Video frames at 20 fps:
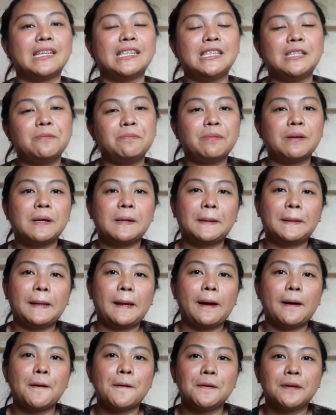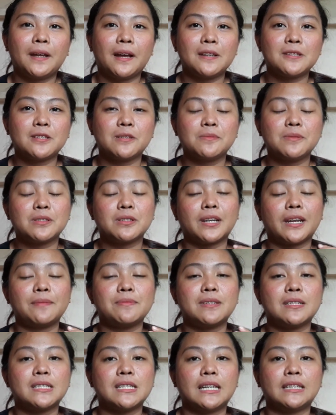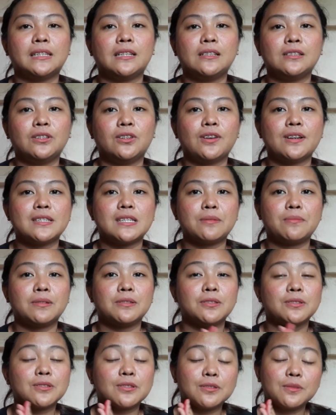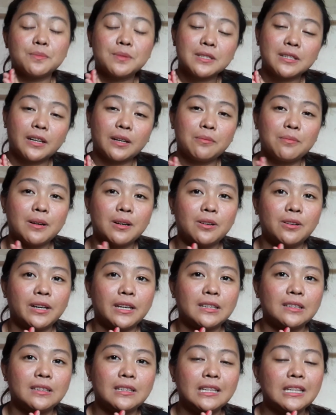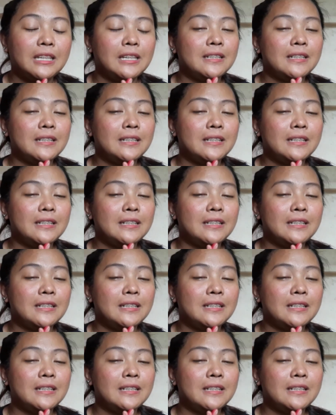hindi pa ako nakasubscribe sa channel nyo kasi magsusubscribe ako and